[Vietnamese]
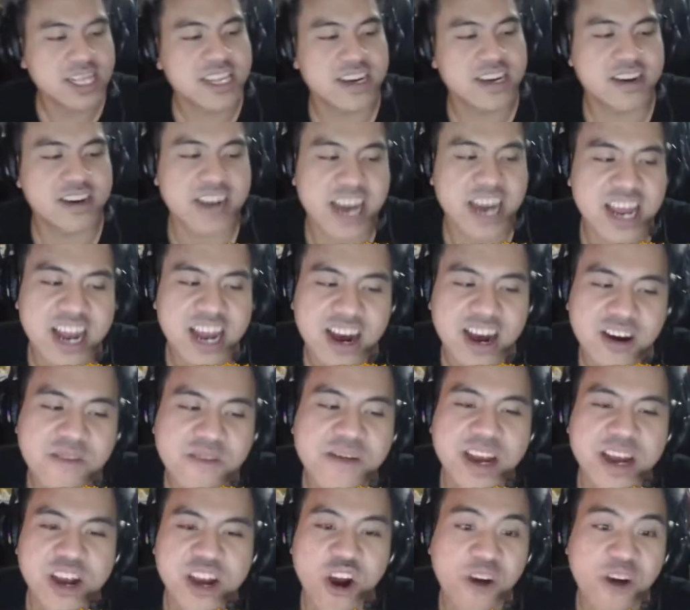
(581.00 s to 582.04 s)
ở đây là
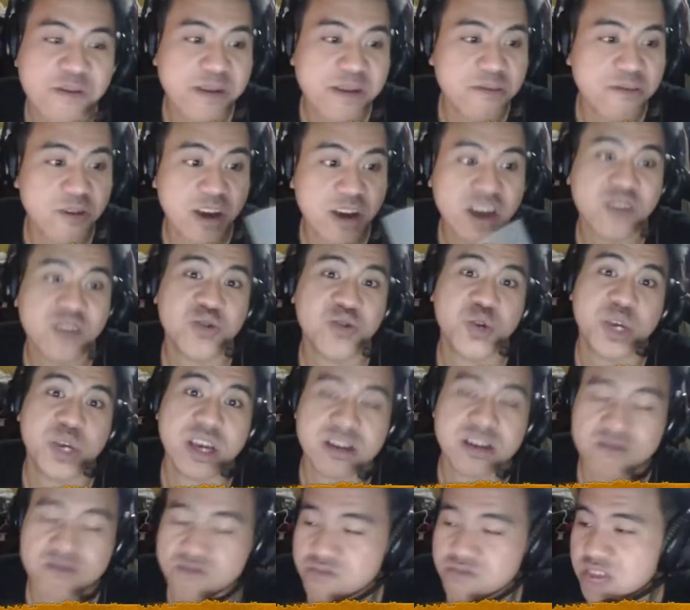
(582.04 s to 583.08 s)
không phải nói về một câu
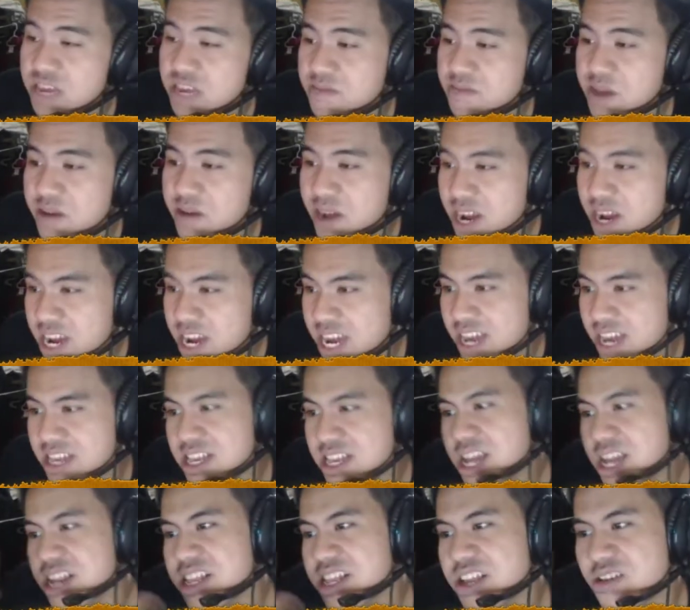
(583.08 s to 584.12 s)
chuyện Đìn mẹ đã kể
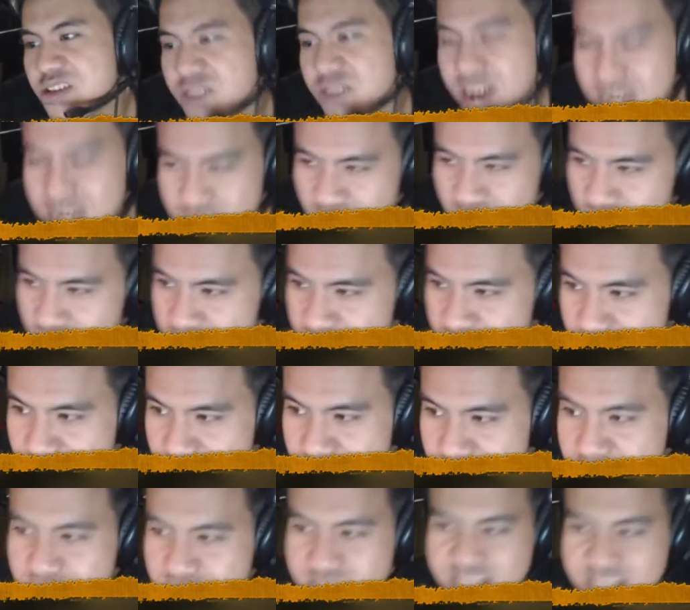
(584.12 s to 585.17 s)
rất là nhiều lần rồi
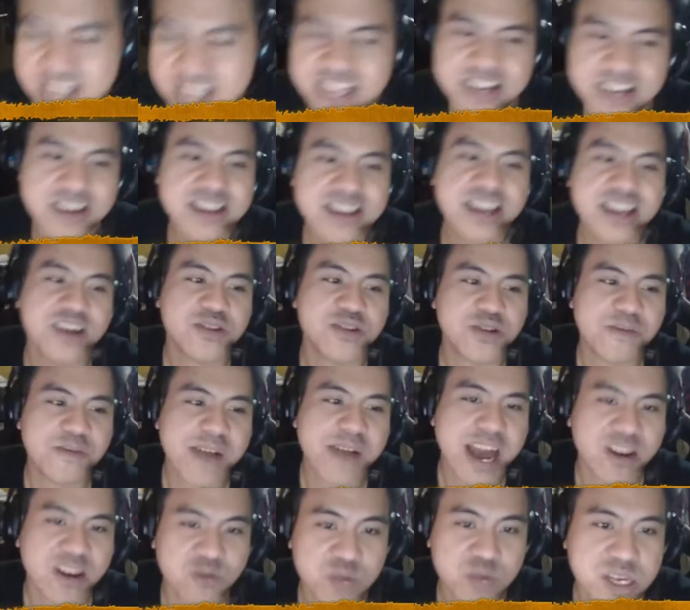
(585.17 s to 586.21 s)
xin giới thiệu cho các
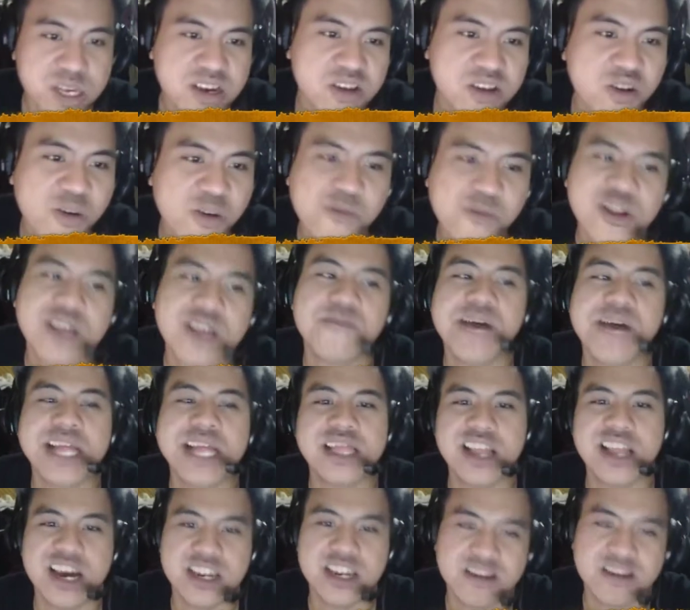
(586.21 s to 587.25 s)
bạn hồi xưa tôi có một thằng bạn
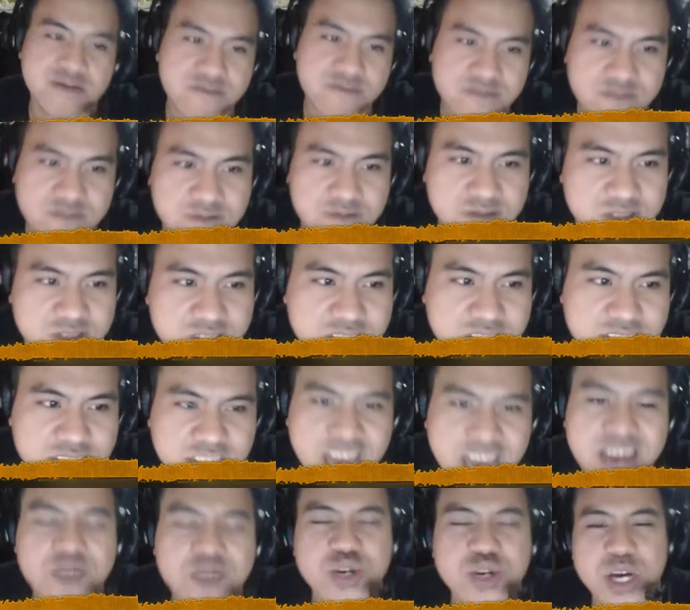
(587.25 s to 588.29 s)
thân
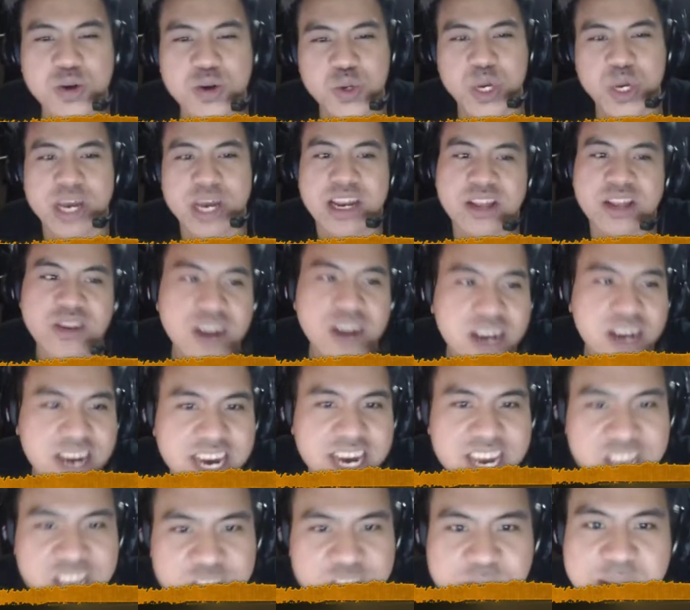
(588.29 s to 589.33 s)
cái, câu chuyện này tôi đã
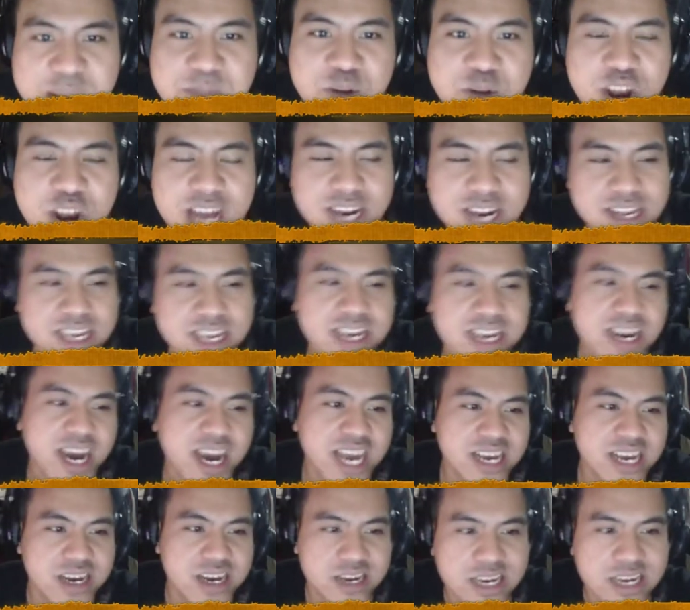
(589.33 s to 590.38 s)
kể cho các bạn một lần trên
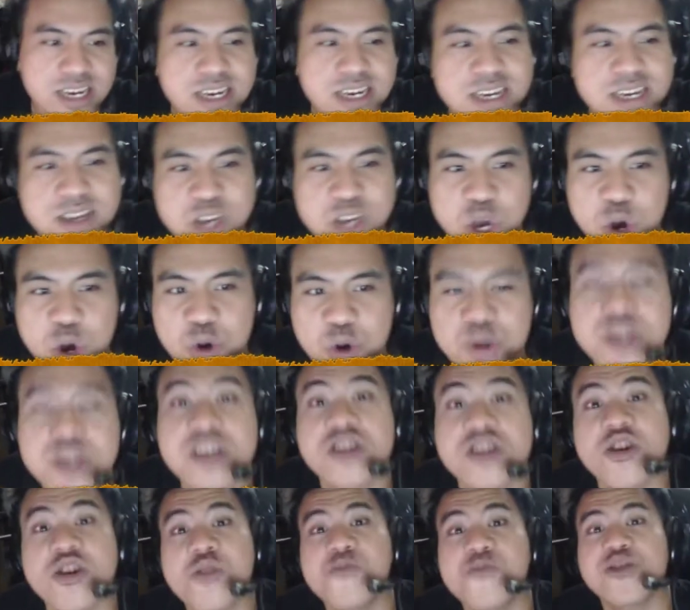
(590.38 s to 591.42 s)
kênh rồi hồi
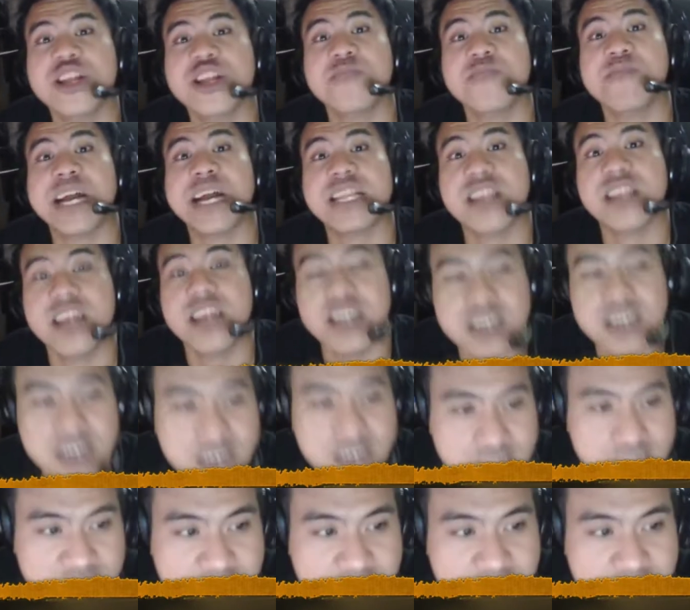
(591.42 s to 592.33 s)
xưa tôi có một thằng bạn thân